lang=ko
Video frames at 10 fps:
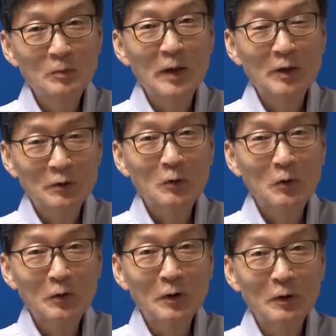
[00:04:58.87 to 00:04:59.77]
맹기려
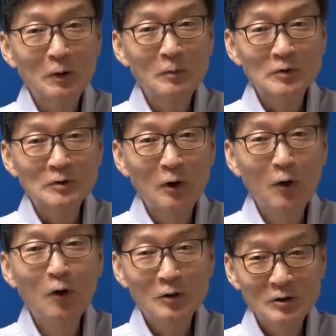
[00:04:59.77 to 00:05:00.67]
놓은 거예요. 무슨
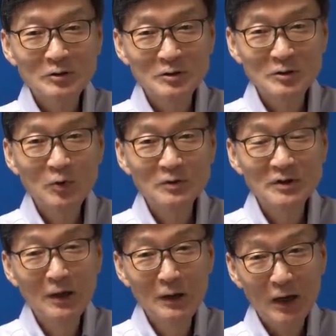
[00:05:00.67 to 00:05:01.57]
어기진지
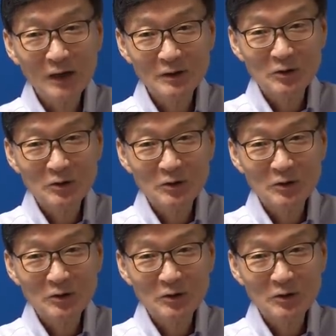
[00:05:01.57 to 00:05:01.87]
뭔지 하여튼